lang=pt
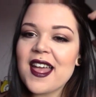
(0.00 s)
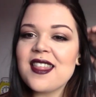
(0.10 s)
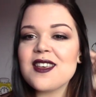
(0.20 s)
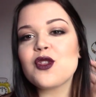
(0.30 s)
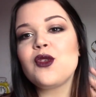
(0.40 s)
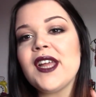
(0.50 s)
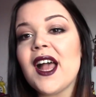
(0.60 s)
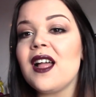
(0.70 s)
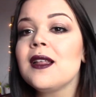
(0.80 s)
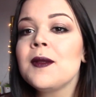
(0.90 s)
curiosidade deste
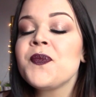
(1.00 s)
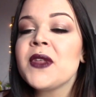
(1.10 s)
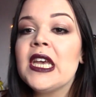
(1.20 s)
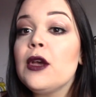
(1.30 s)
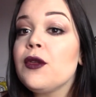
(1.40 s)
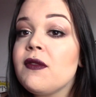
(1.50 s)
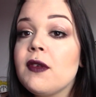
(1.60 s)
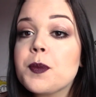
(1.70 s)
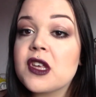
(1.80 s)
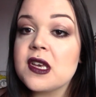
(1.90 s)
tutorial, eu estive
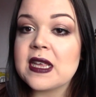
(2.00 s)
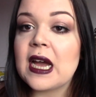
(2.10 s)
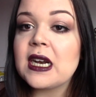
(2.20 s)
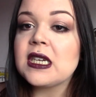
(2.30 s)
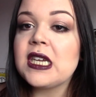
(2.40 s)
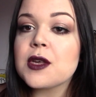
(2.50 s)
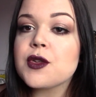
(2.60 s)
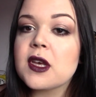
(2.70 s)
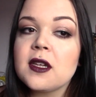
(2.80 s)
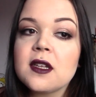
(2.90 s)
a pesquisar e
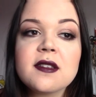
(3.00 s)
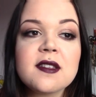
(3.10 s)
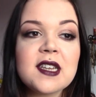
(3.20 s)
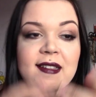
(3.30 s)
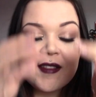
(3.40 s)
acho que, que, será